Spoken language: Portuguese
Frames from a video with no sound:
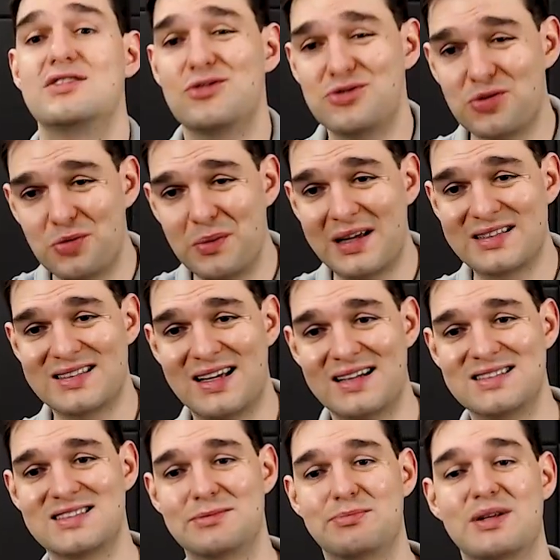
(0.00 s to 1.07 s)
eu te começar a te
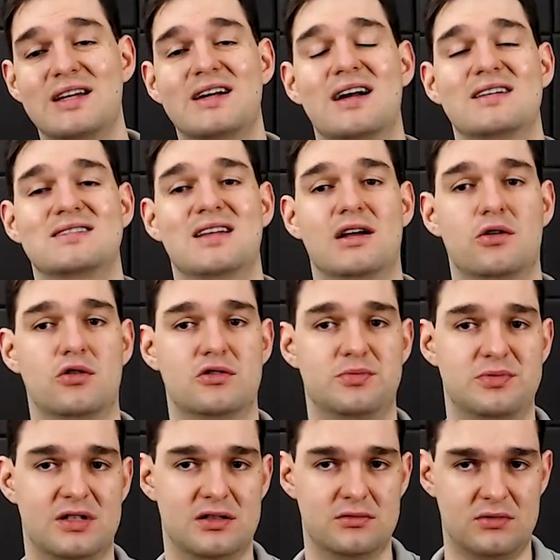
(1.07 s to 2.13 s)
explicar esse negócio para
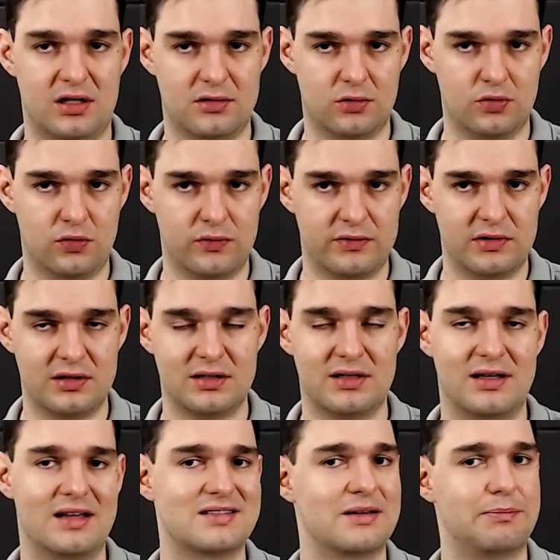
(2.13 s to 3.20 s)
você não ter dúvida
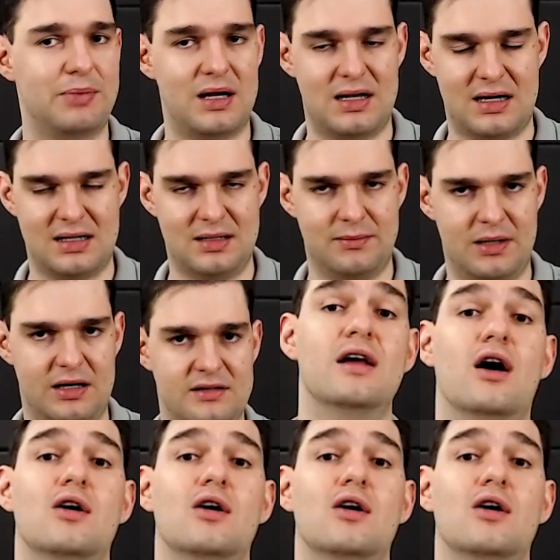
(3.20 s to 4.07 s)
nessa parada mais.